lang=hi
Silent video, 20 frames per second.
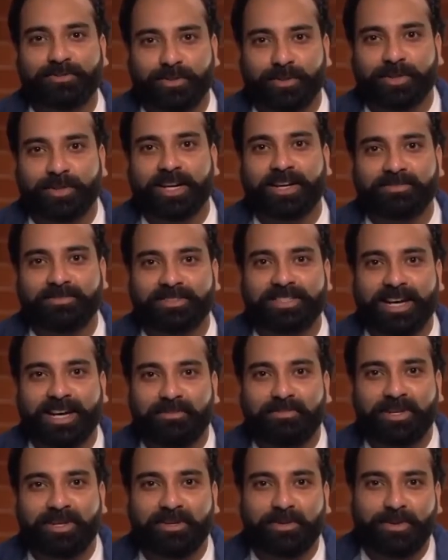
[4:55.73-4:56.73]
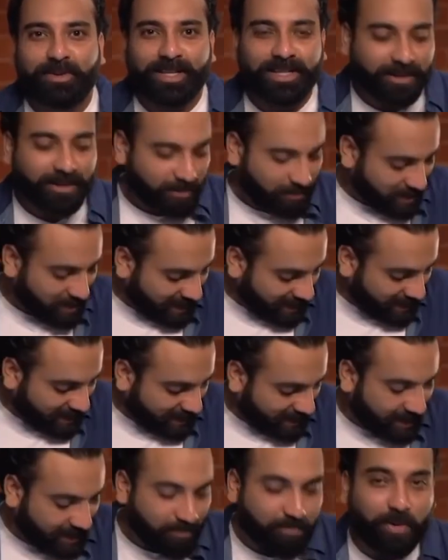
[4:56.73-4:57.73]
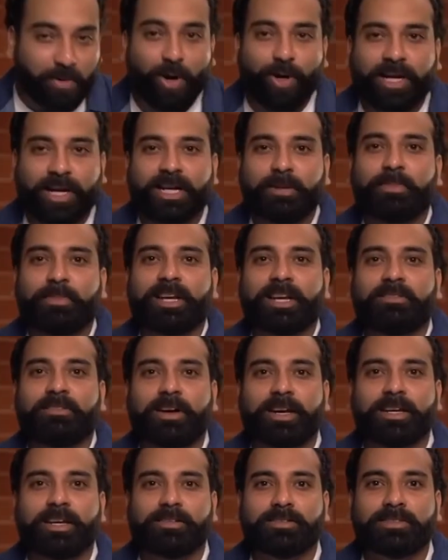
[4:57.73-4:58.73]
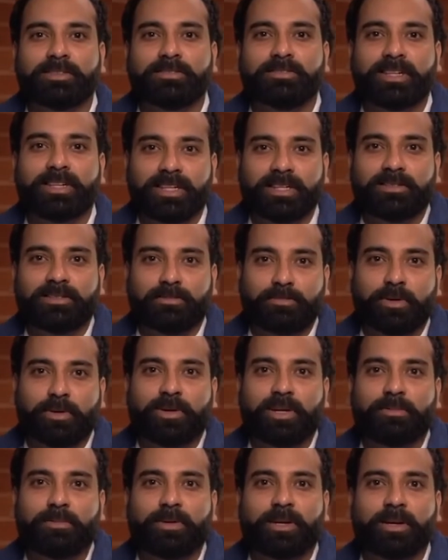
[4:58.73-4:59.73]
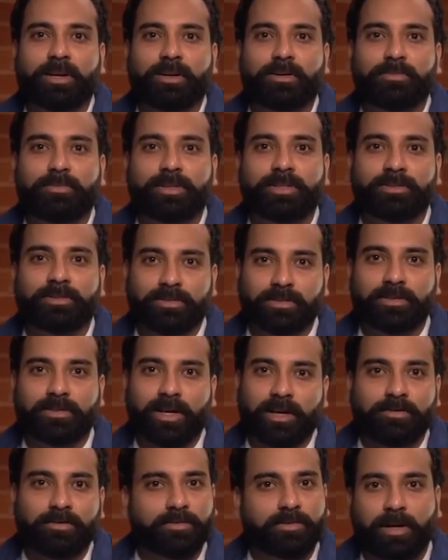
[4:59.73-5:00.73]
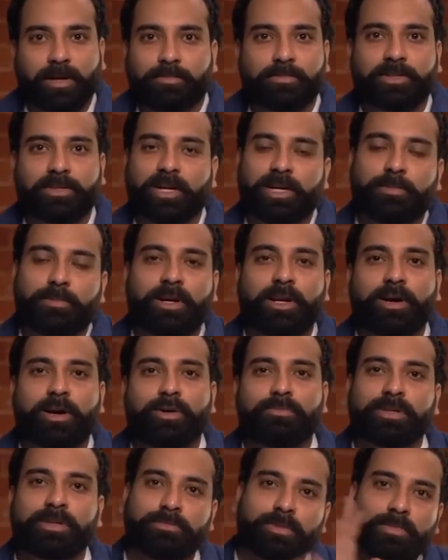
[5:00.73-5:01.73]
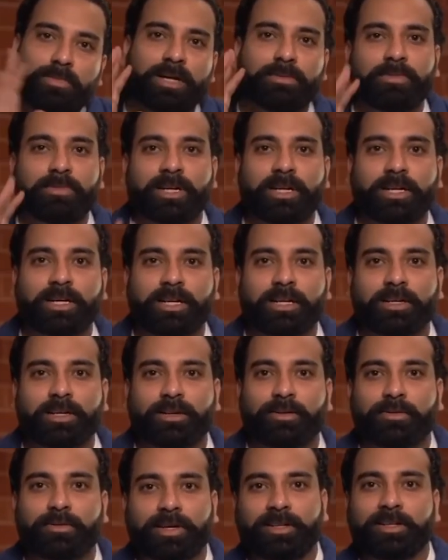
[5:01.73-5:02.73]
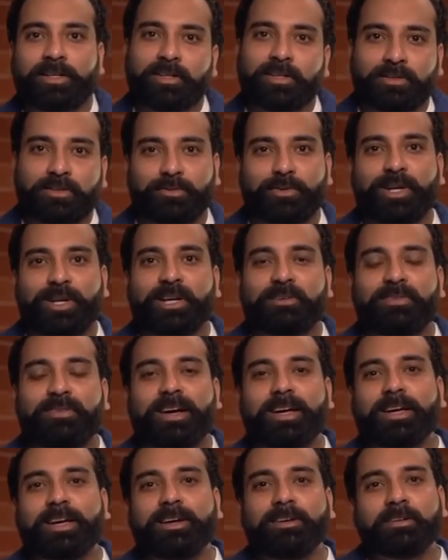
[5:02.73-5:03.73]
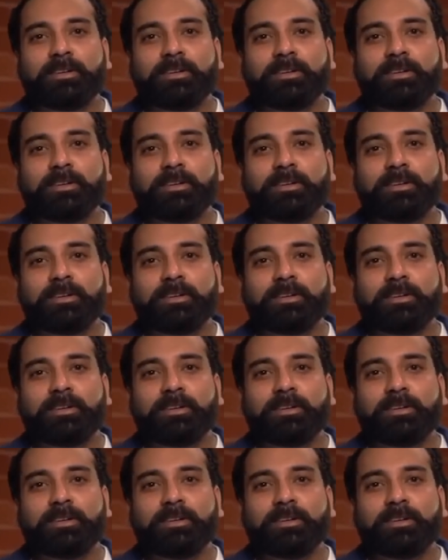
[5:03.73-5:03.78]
फोटोग्राफ जहाँ पे ये हुआ था तो मैंने क्या किया पॉकेट पे लगवा लिया उनसे मैंने कहा सर पॉकेट पे लगा लो प्लीज आप शर्ट पे लगाओ मत मैं बाद में जाकर ठीक कर लूंगा वो लगवा के